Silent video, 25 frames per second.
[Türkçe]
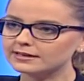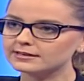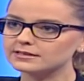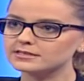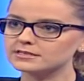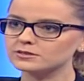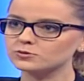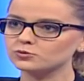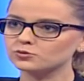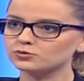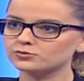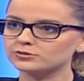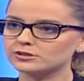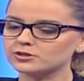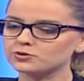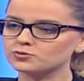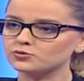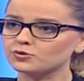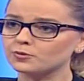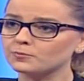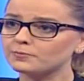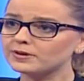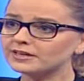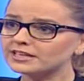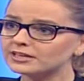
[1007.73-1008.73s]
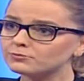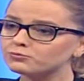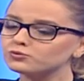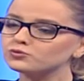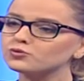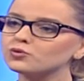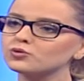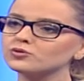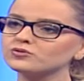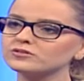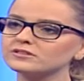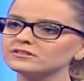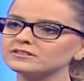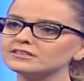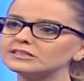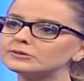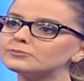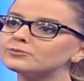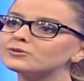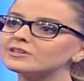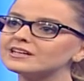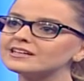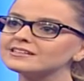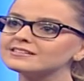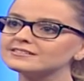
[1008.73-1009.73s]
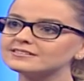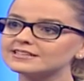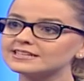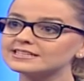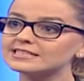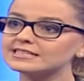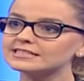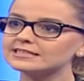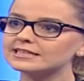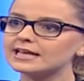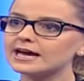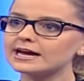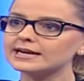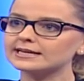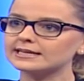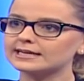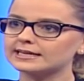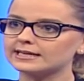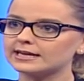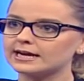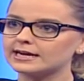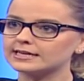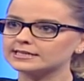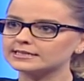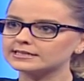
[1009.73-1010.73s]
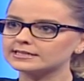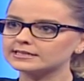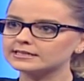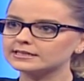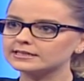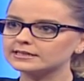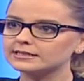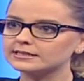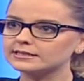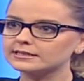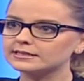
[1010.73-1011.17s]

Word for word: tanesi ultrason. Tabii Peki ki. bu noktada yapılan testler neler? Hı hı.